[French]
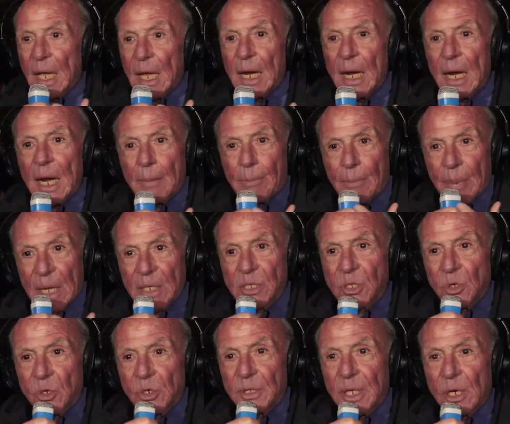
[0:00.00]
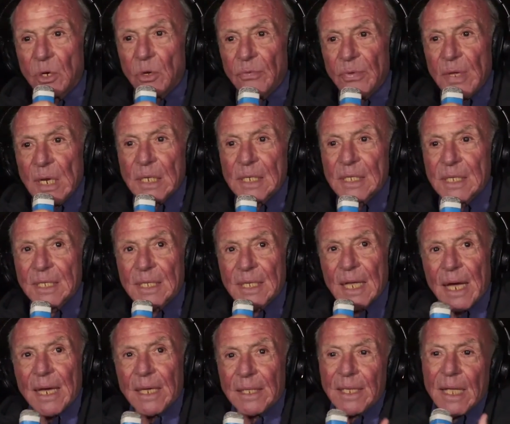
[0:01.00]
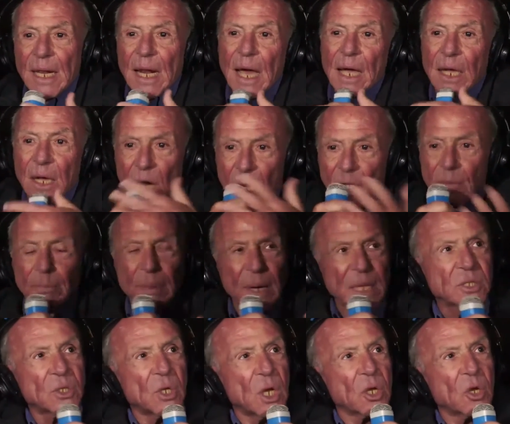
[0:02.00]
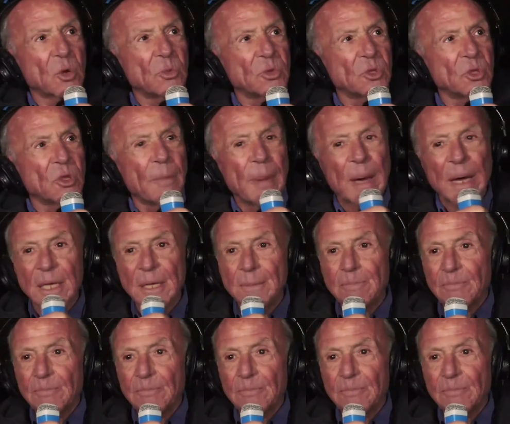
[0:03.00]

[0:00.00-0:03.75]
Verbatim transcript: la place de l'hôtel de ville, ça a été la grande place de la commune de Paris